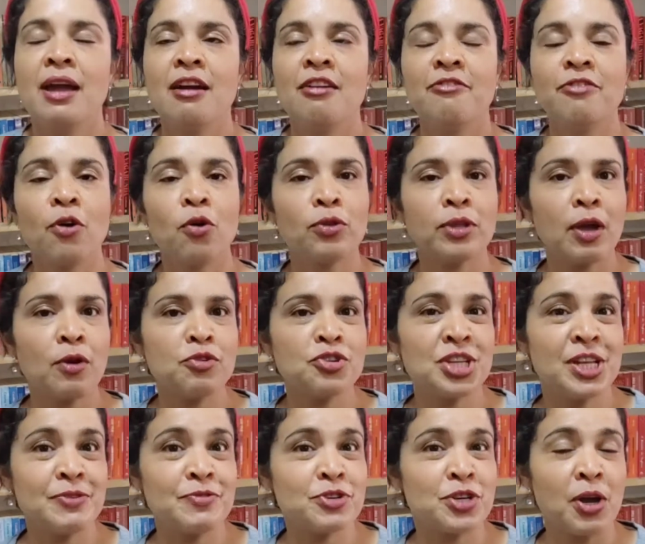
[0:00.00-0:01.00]
vão ter os
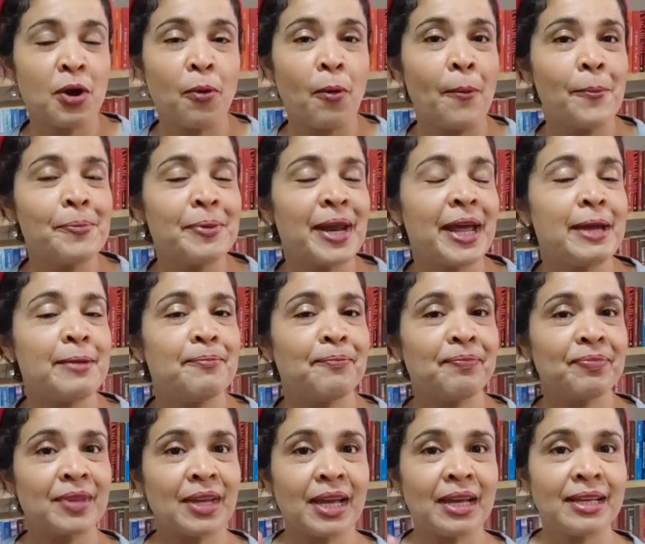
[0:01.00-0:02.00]
livros que eu comprei
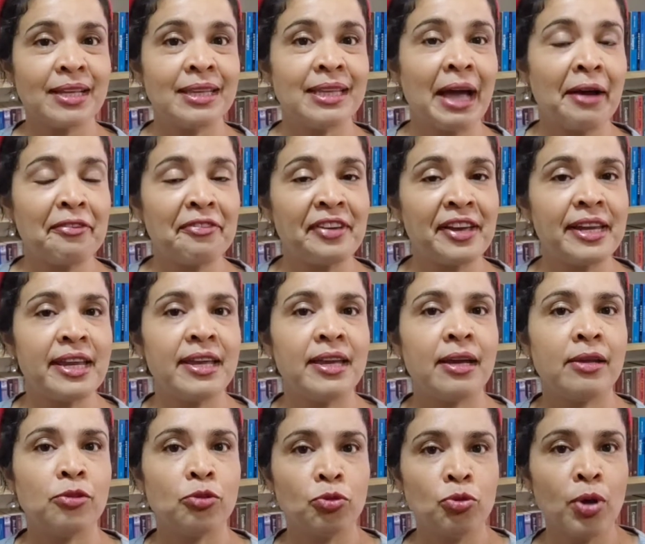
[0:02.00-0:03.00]
na
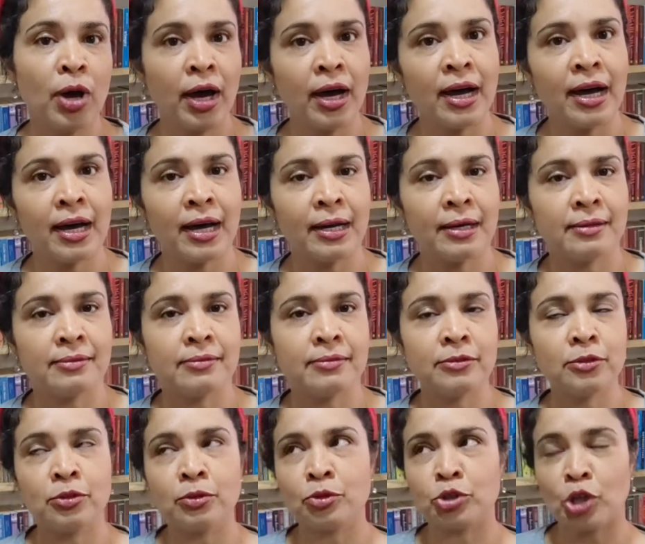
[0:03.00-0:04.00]
feirinha da,
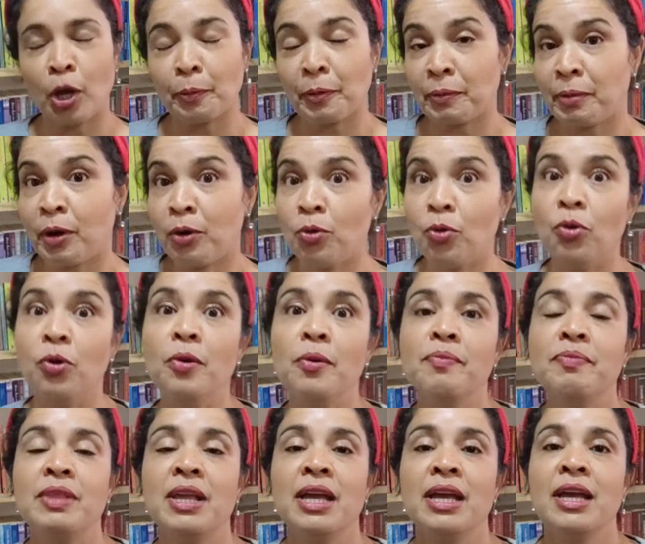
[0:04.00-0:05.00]
do Shopping Bangu,
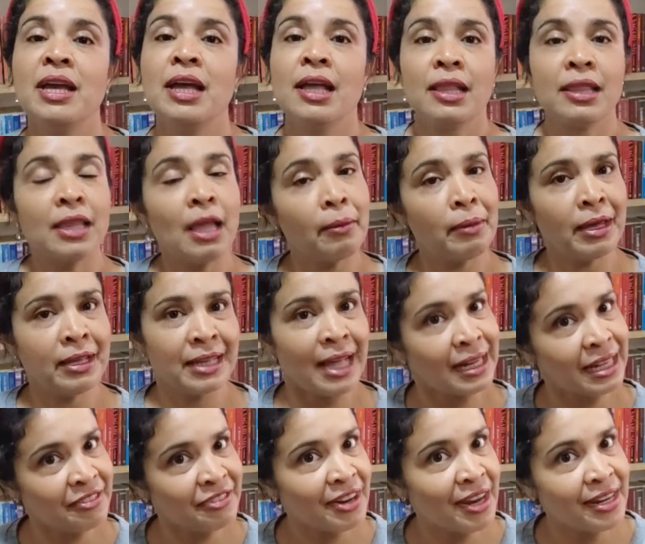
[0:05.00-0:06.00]
também na
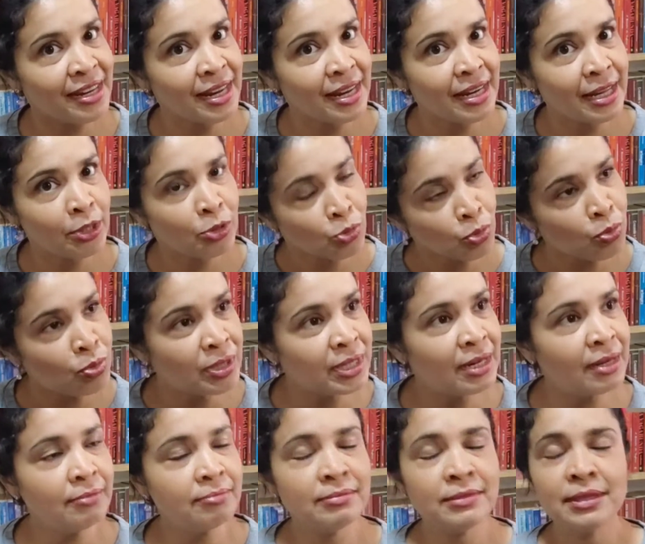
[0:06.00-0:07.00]
Livraria
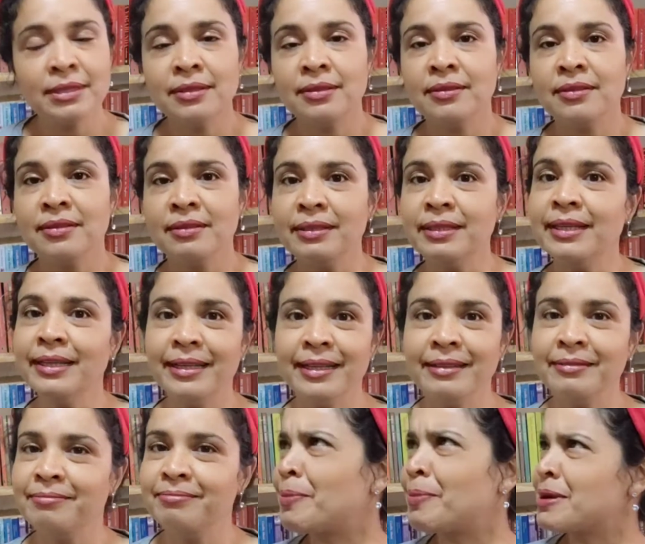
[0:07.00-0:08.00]
Leitura
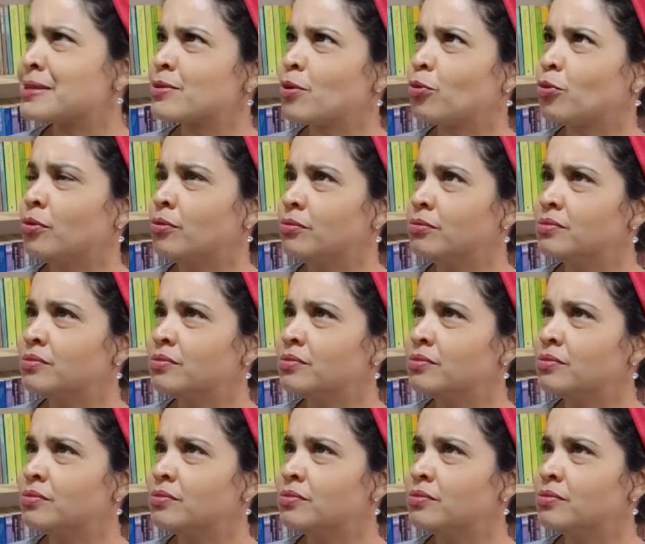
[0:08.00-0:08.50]
e mais algum?